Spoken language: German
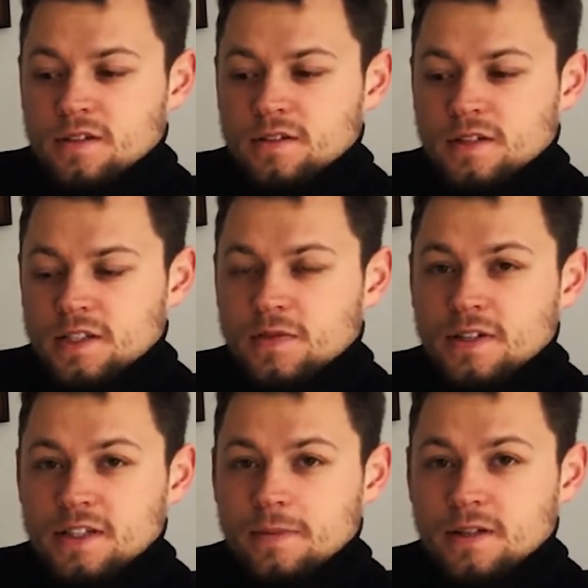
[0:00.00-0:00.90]
Und das fand
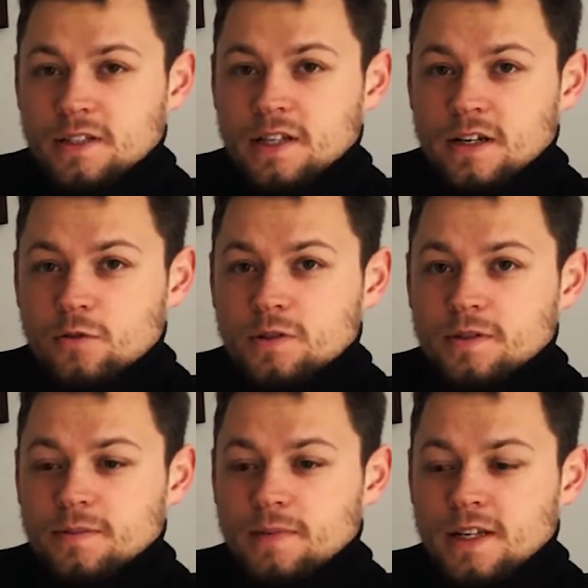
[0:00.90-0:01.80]
ich immer sehr gut
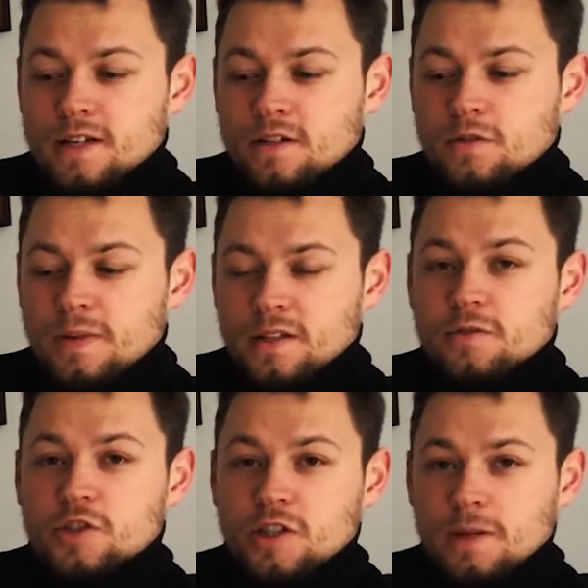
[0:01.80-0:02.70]
bei der
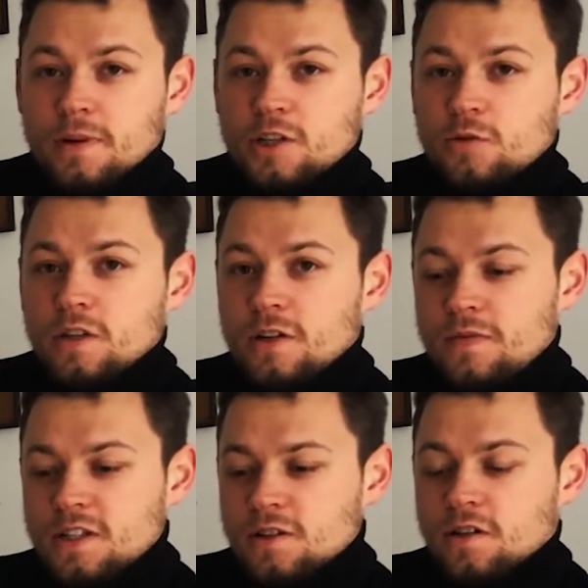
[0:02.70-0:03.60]
Hubertus Sternberg Schule in
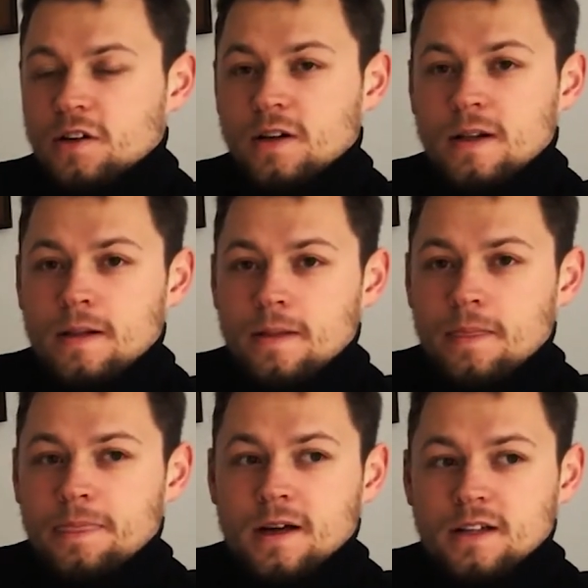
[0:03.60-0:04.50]
Wiesloch.
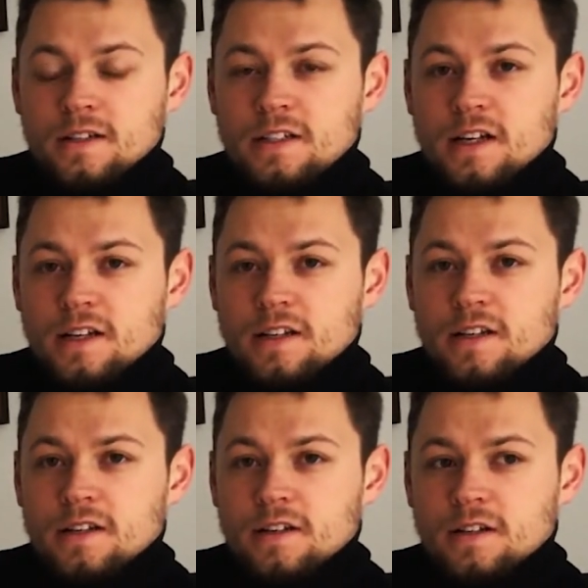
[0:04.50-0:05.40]
Da hatten die dann äh,
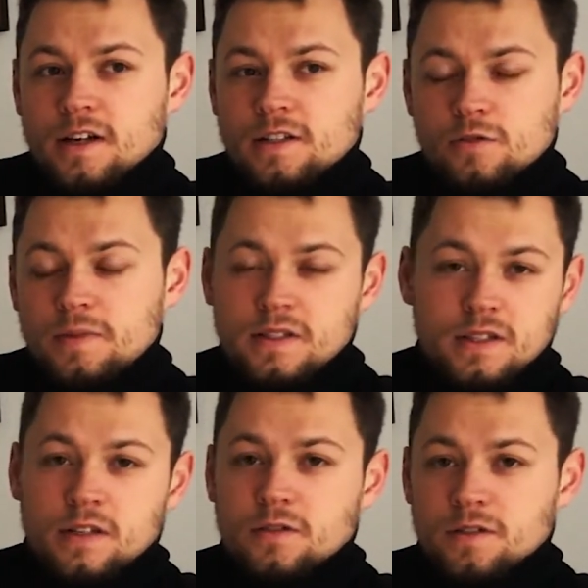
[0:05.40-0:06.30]
Azubis,
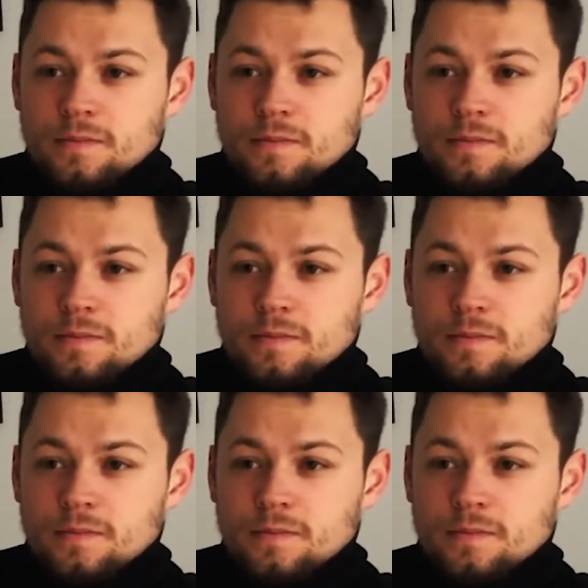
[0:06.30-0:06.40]
äh,